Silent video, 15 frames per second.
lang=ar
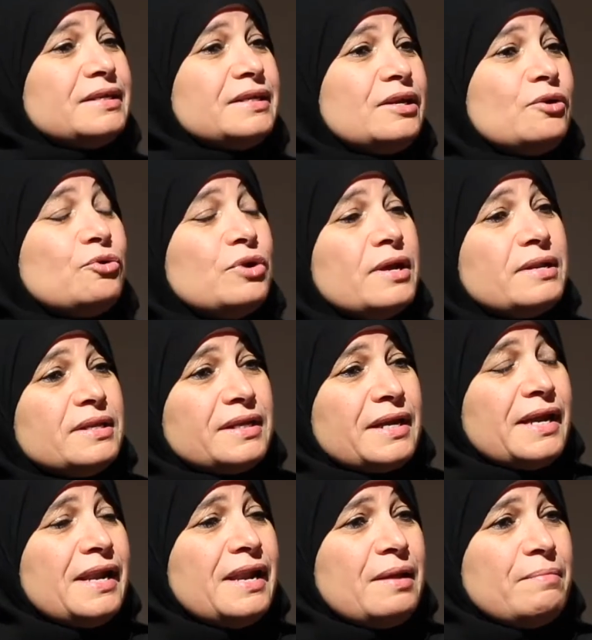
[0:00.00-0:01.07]
لو
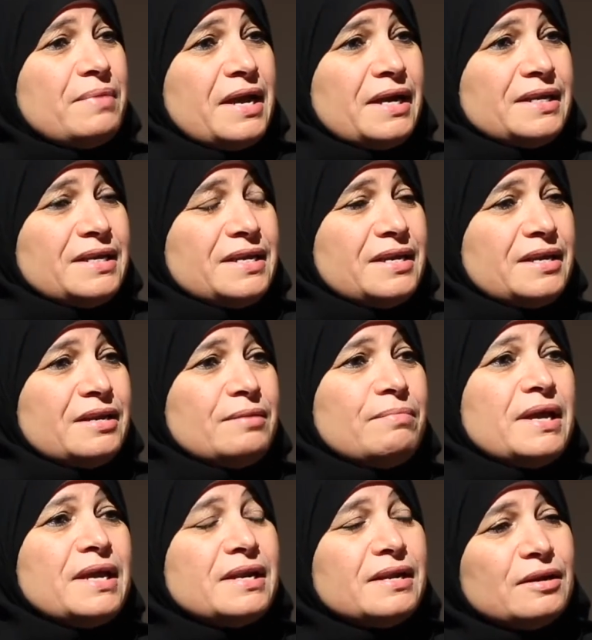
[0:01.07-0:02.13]
نتكلم يعني
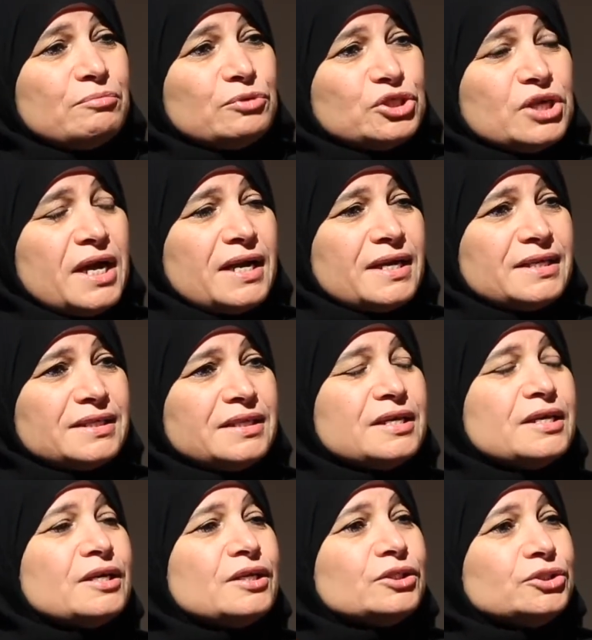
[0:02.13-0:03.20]
نبين للمشاهد
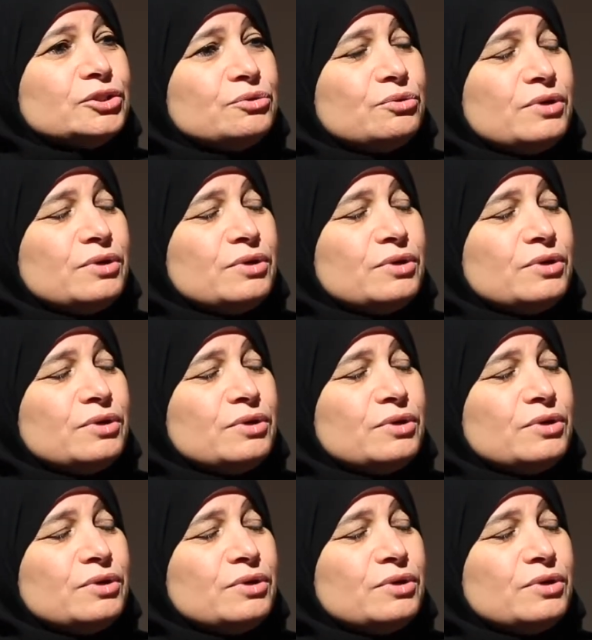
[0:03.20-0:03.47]
شنو